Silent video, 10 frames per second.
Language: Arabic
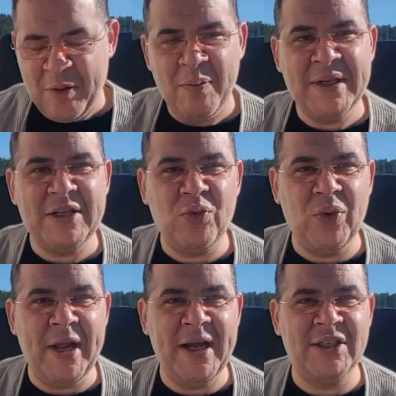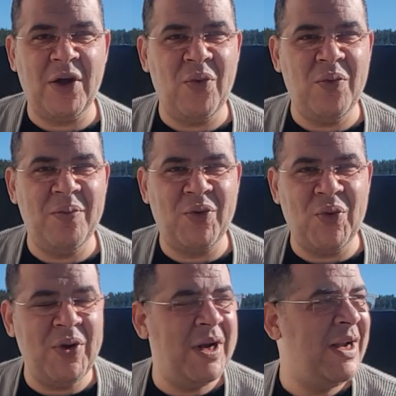بس يكون هيك جو
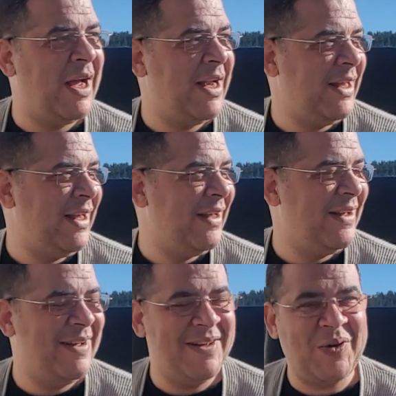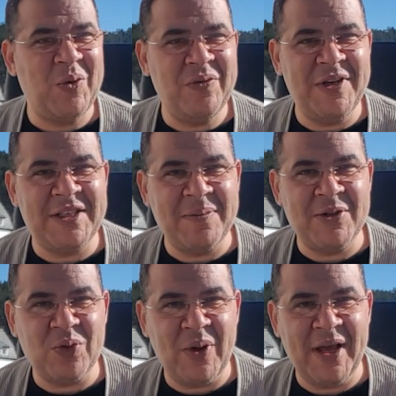بكون يعني آه، يكون في
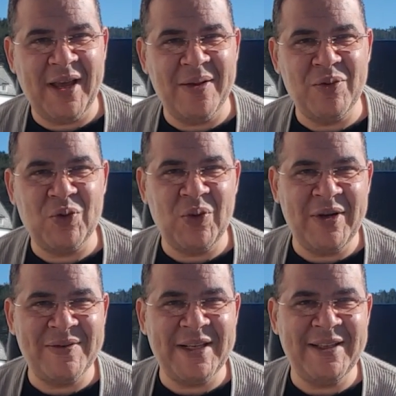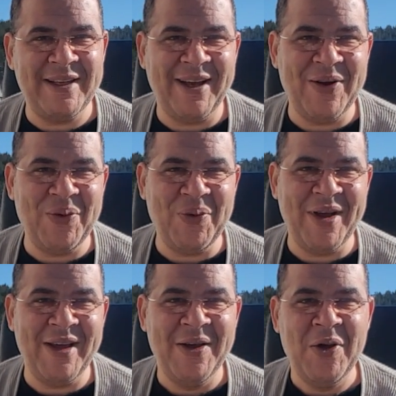شمس وهيك بتكون نفسيتي حلوه